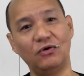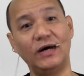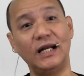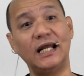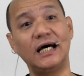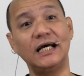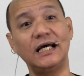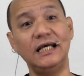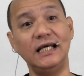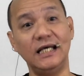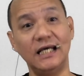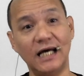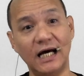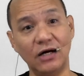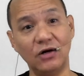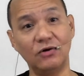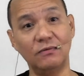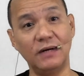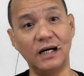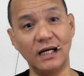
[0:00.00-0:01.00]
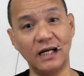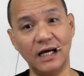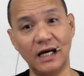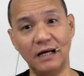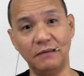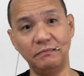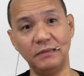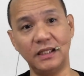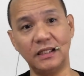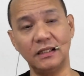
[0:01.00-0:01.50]
Walang hiyang
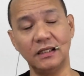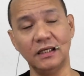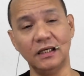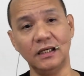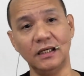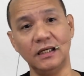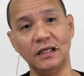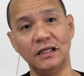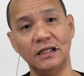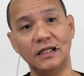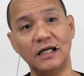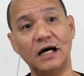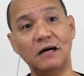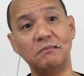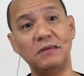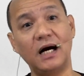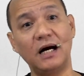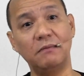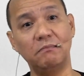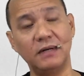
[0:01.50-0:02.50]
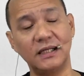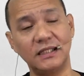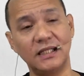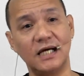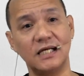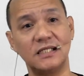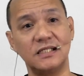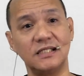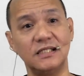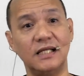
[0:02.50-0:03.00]
gumagamit ng mga
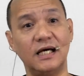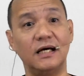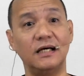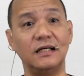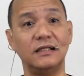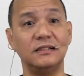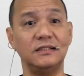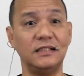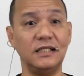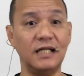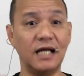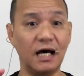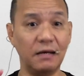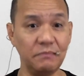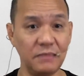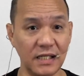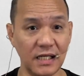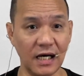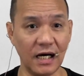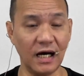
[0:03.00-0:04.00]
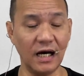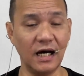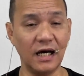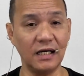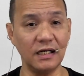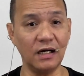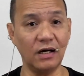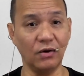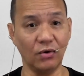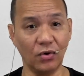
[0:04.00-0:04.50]
batas na sinabi na nga
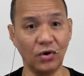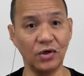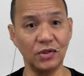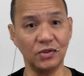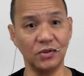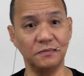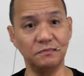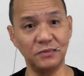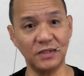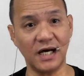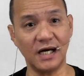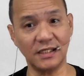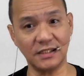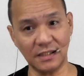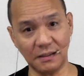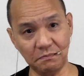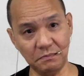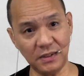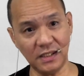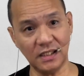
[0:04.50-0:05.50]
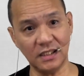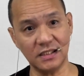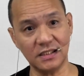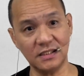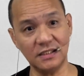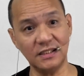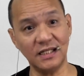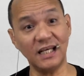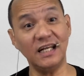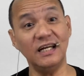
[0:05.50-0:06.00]
ng Court of Tax Appeals
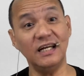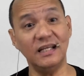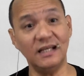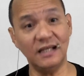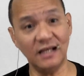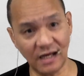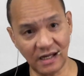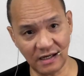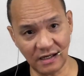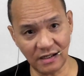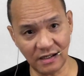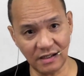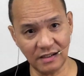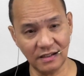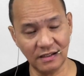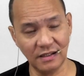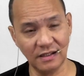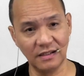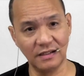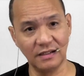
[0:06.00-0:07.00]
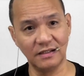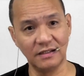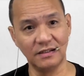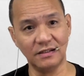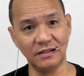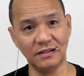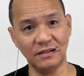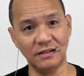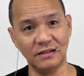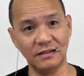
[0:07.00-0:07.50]
na illegal.
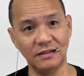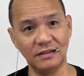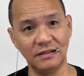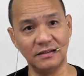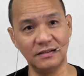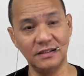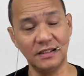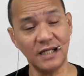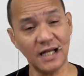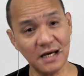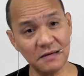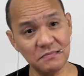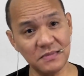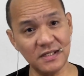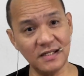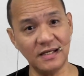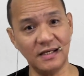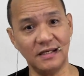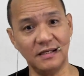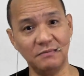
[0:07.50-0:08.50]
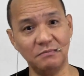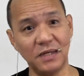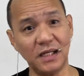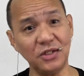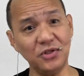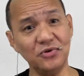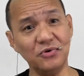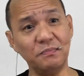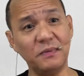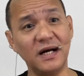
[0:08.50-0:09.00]
Sinabi na eh, ba't
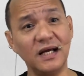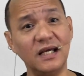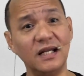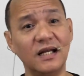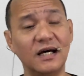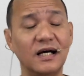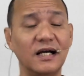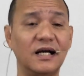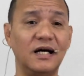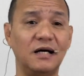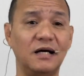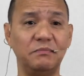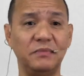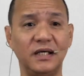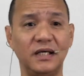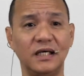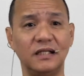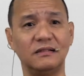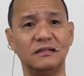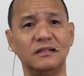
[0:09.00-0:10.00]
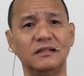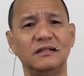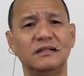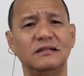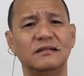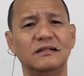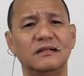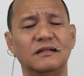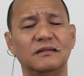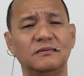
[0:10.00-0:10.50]
nyo pa ginagamit?
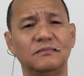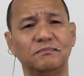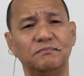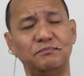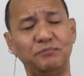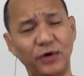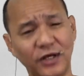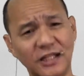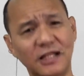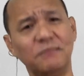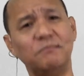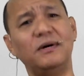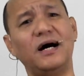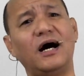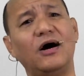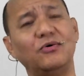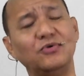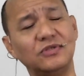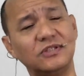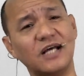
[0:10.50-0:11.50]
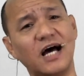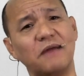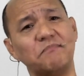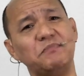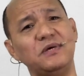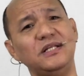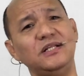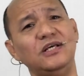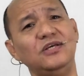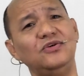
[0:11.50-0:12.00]
Pwede ba
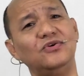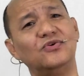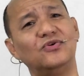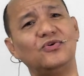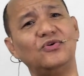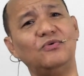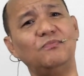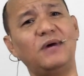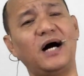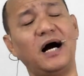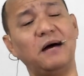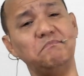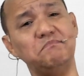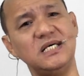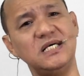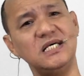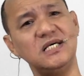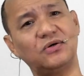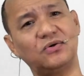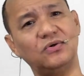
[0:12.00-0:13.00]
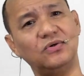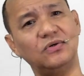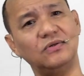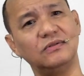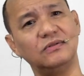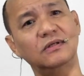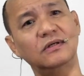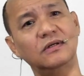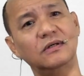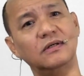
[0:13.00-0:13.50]
kausapin ninyo ko mga biro?
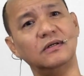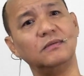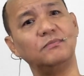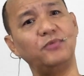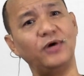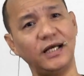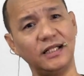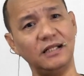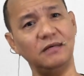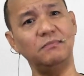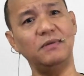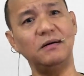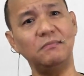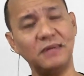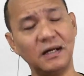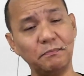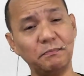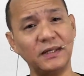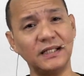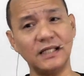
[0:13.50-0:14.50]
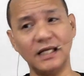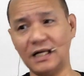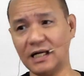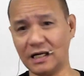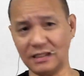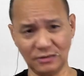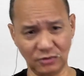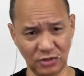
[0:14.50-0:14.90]
Pwede bang magpadala,